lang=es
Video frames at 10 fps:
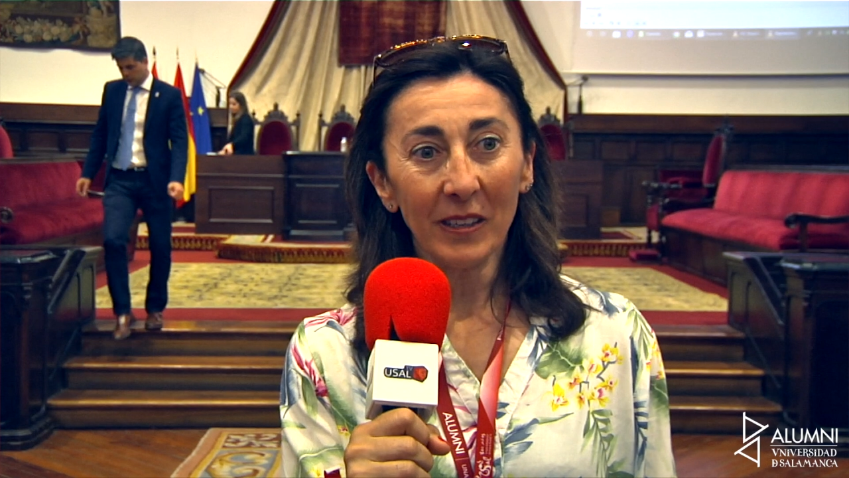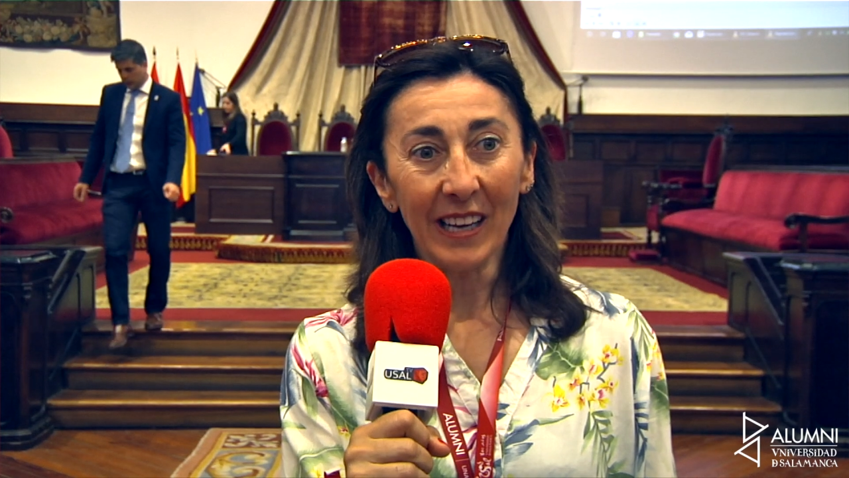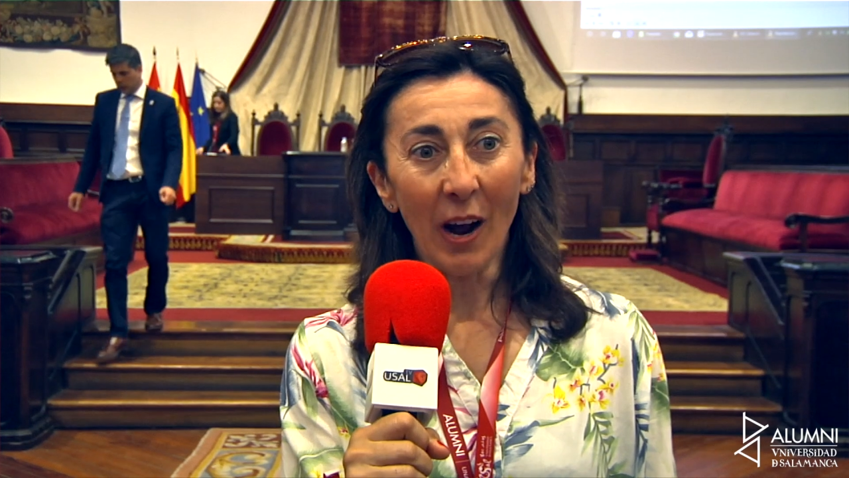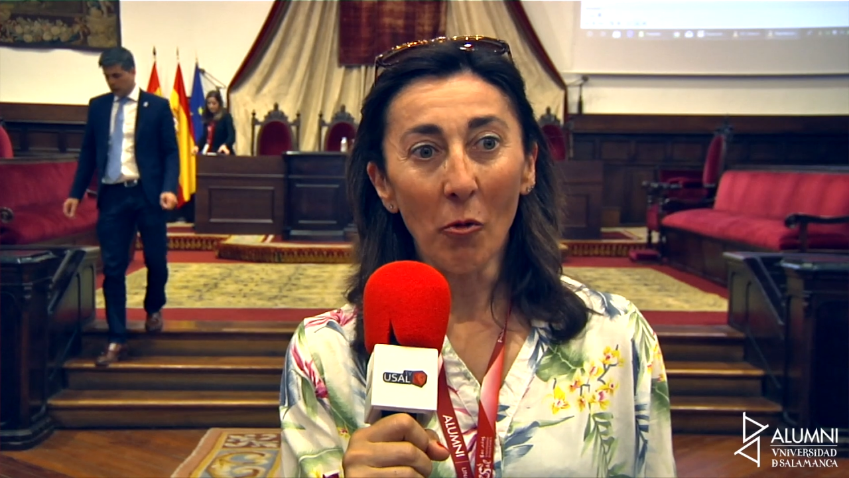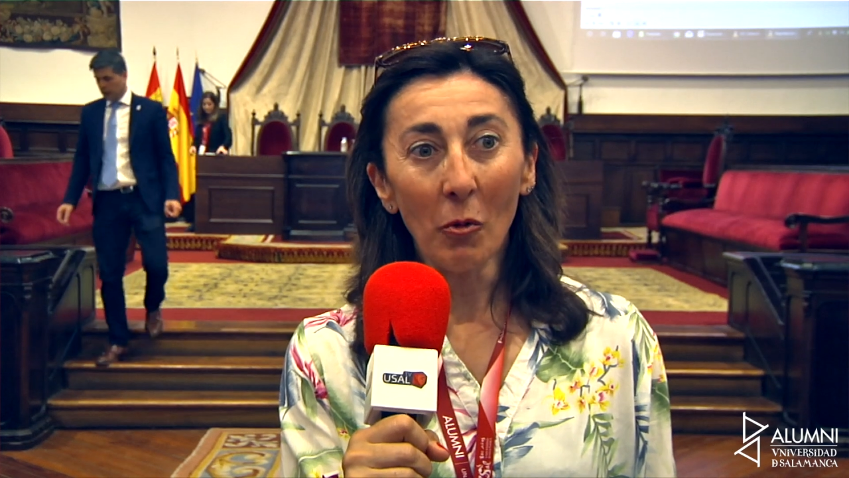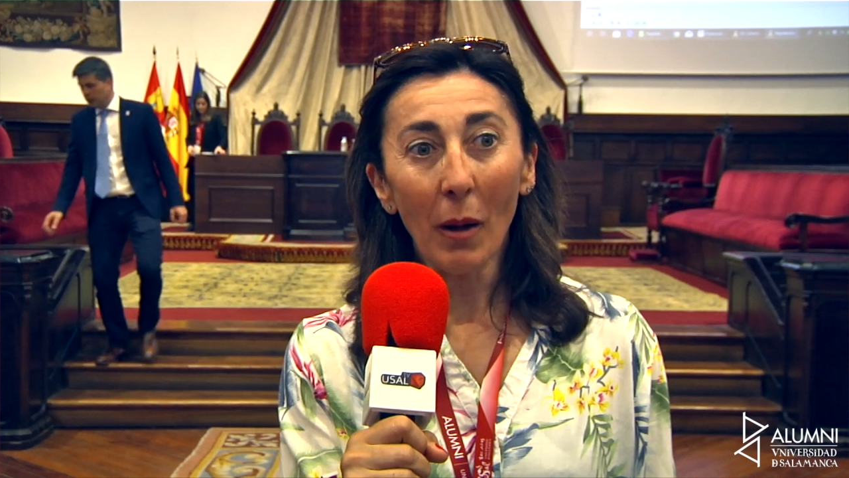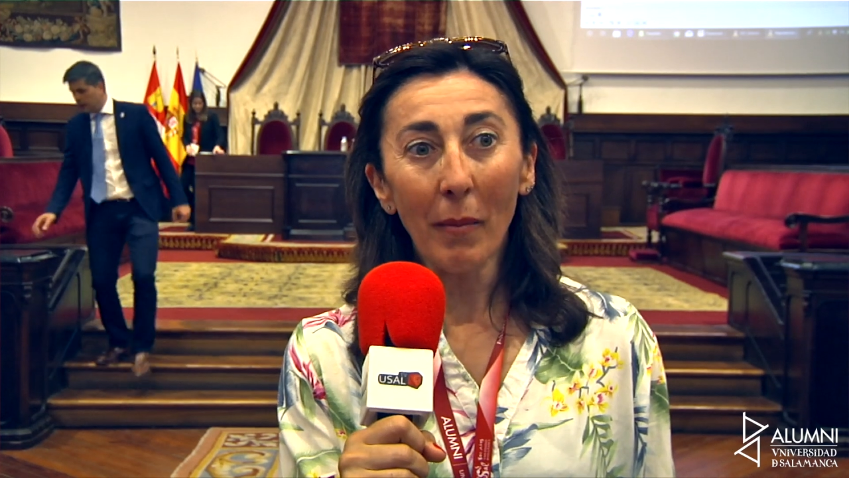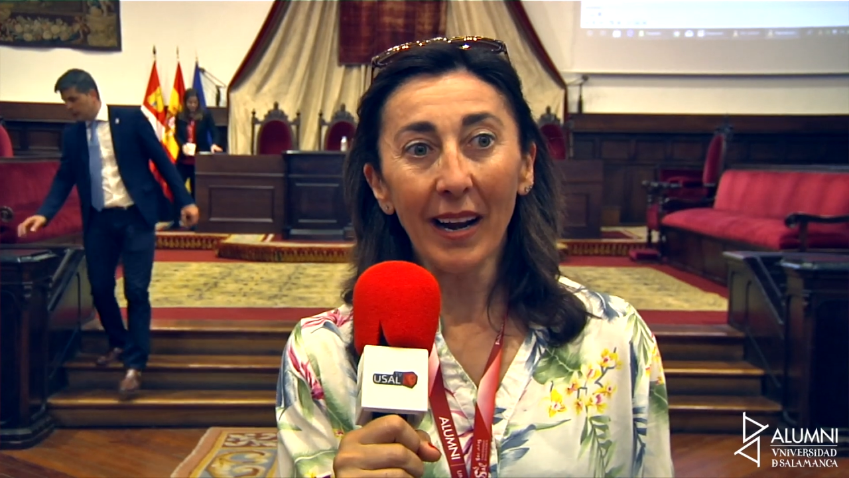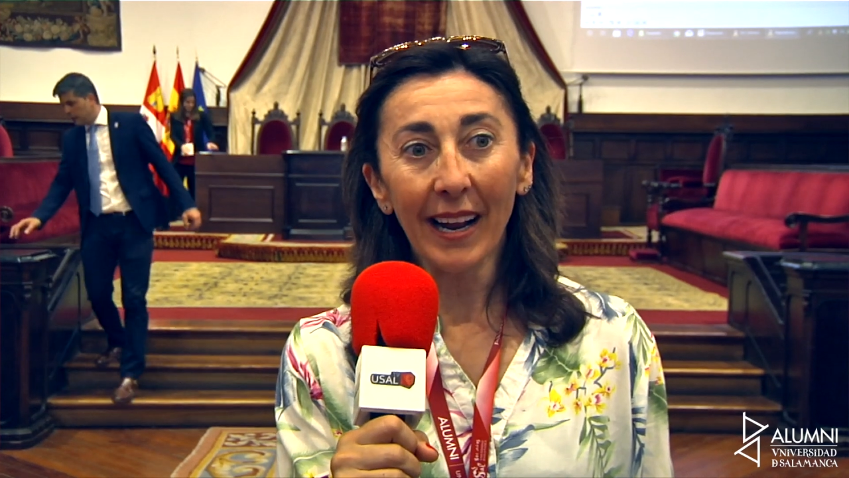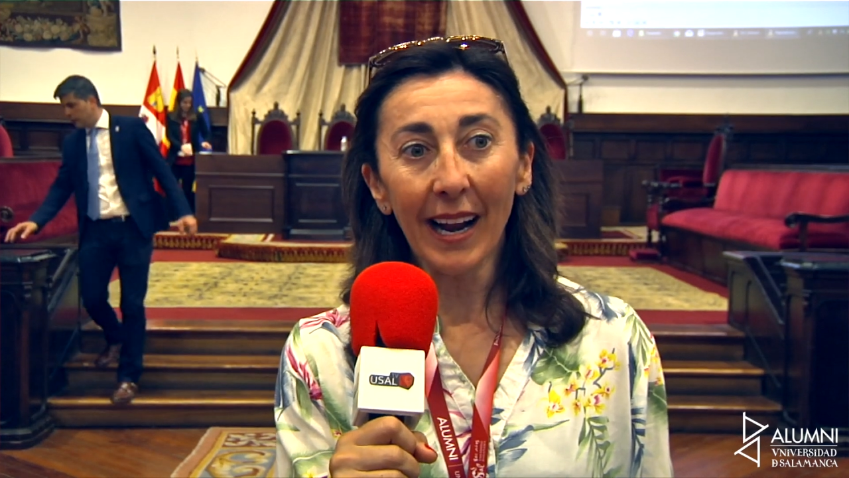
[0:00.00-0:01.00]
de alguna
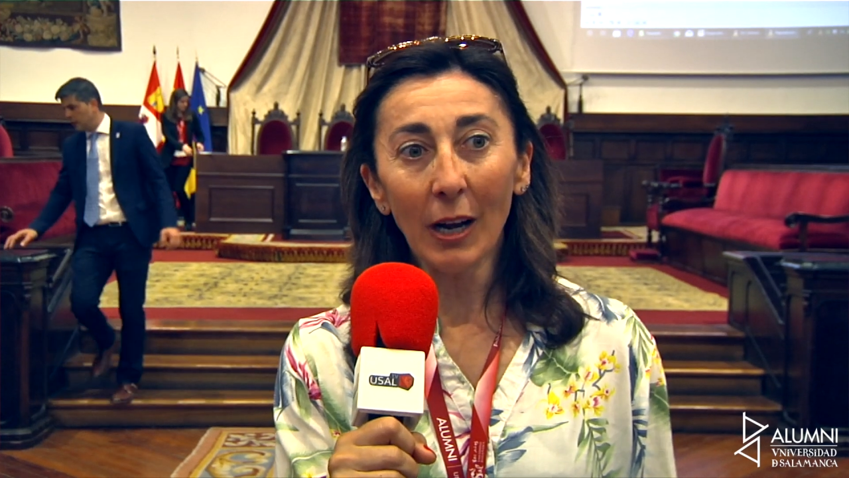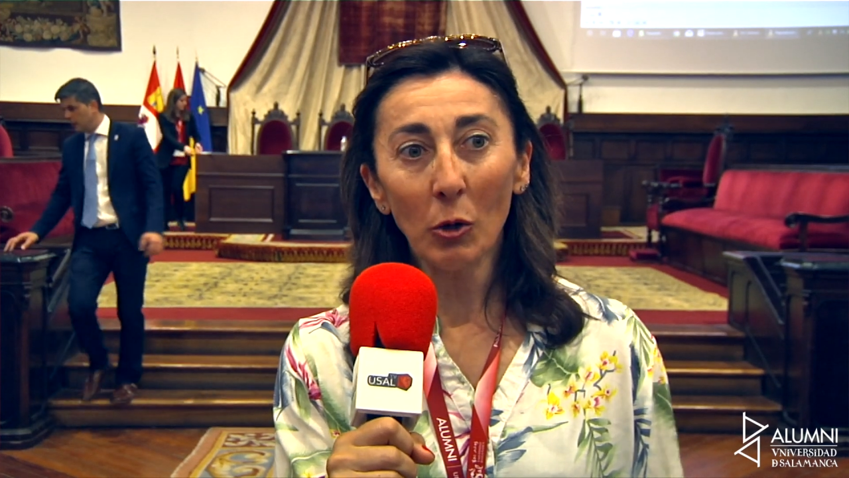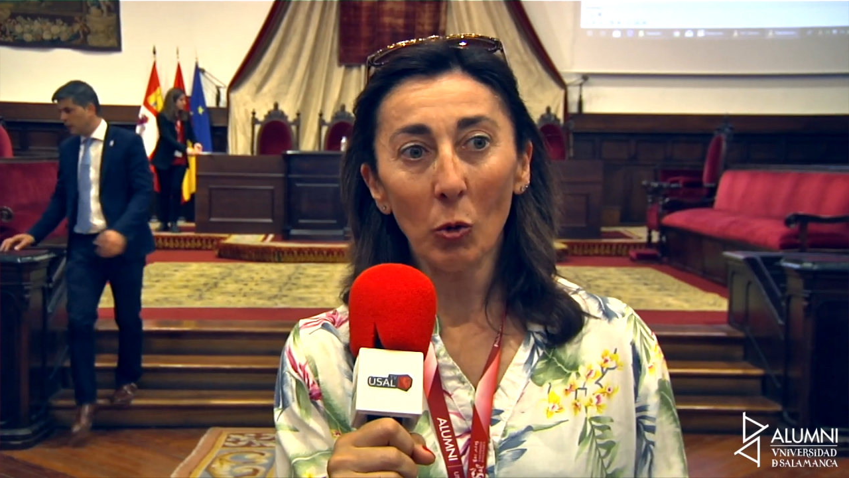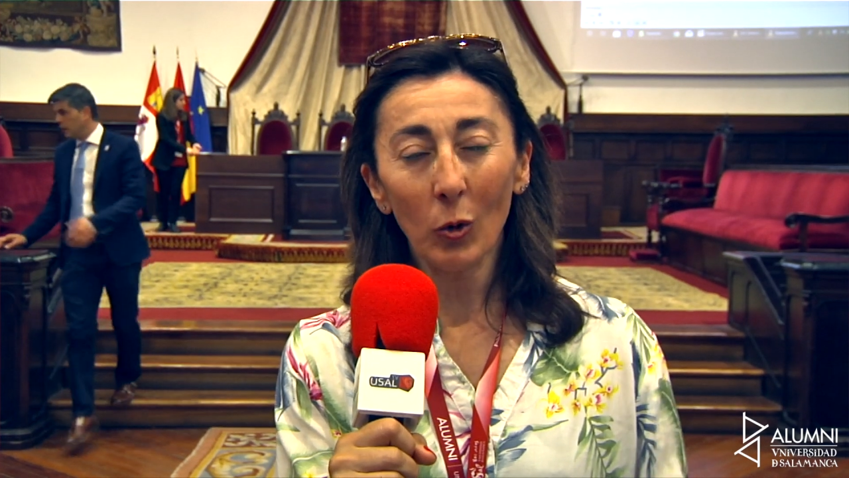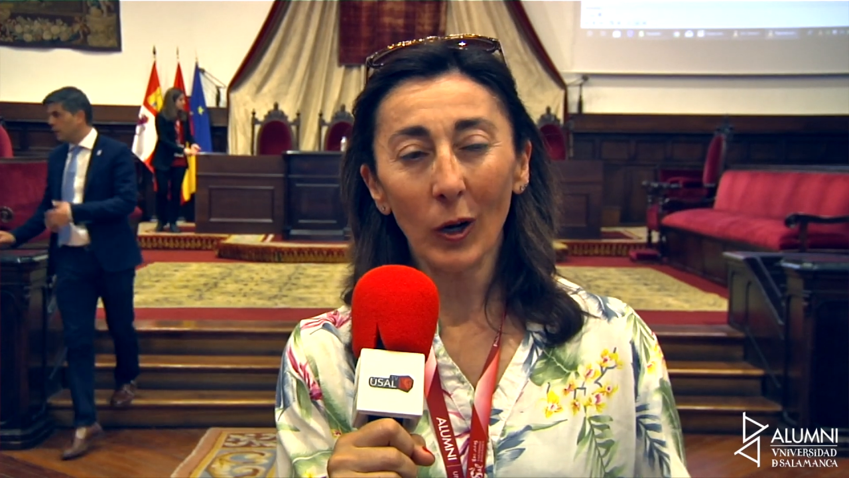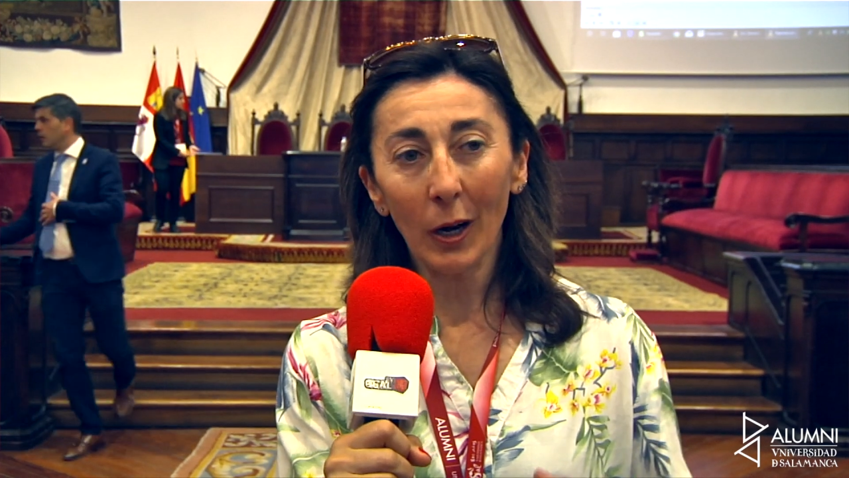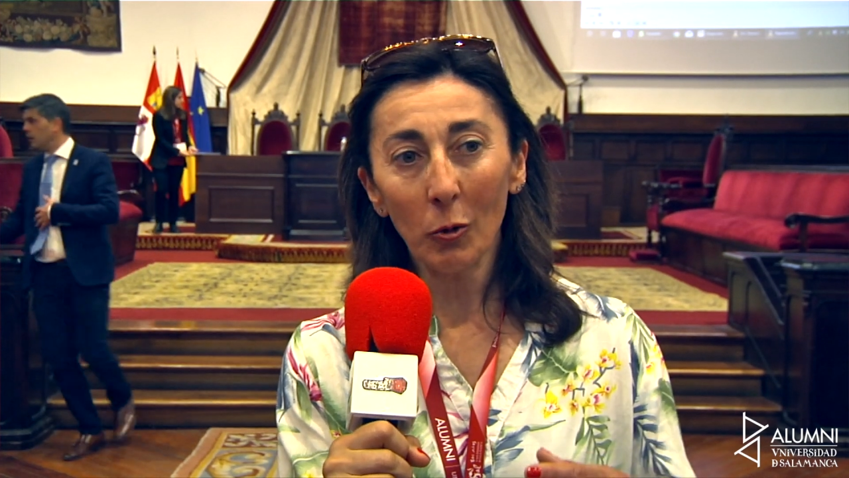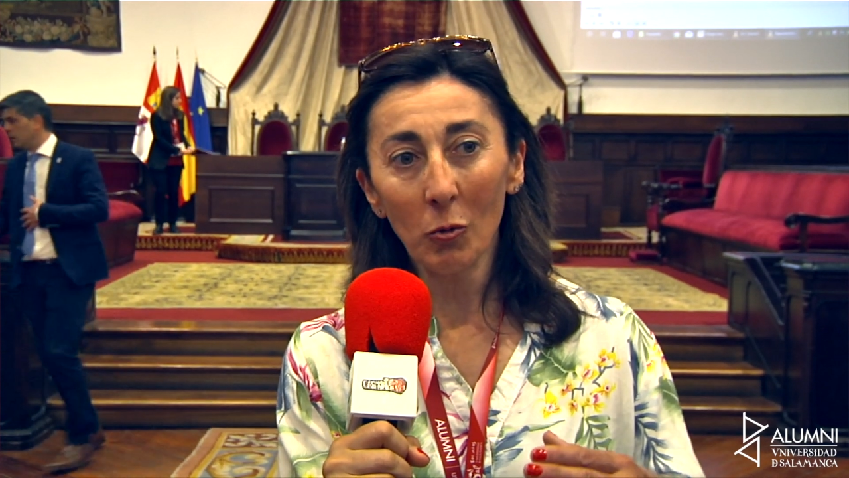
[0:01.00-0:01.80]
manera es